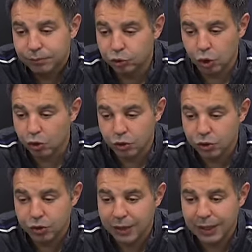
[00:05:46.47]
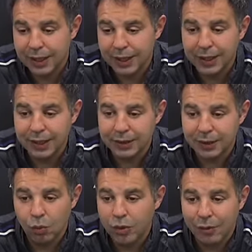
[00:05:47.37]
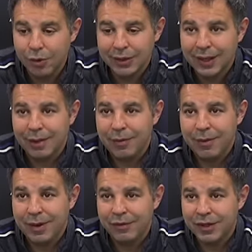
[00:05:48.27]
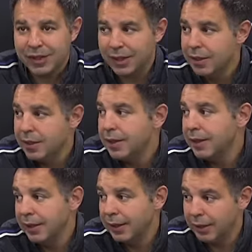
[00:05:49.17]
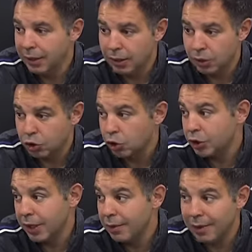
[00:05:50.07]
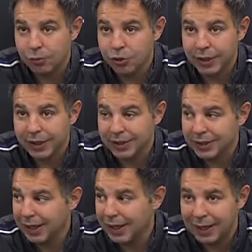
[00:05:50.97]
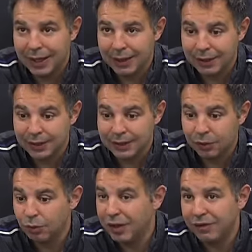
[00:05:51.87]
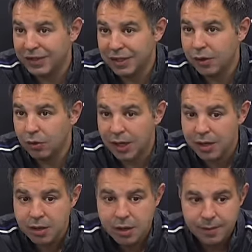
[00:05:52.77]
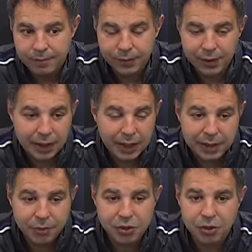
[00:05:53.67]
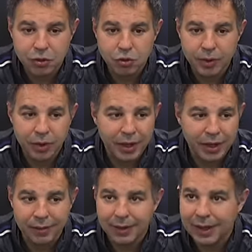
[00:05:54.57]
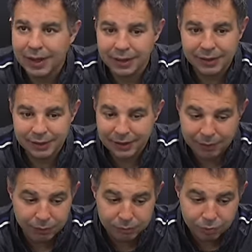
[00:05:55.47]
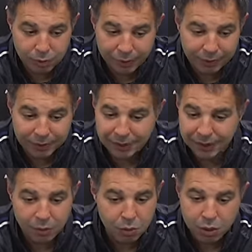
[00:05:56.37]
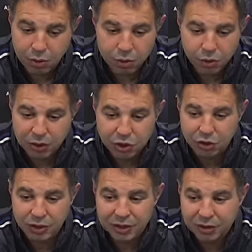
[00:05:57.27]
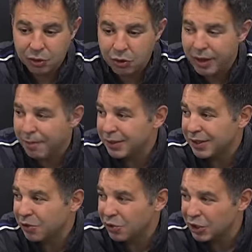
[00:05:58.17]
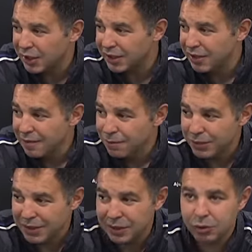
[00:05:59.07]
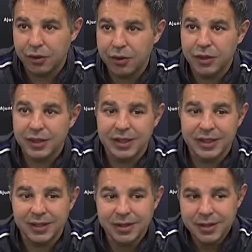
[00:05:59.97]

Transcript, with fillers: todos los de la segunda vuelta de la primera fase y los dos que llevamos de esta segunda fase de local, el equipo ha sido superior al rival, ya vuelvo a repetir, en juego, en ocasiones, en todo, y han pasado cosas y situaciones que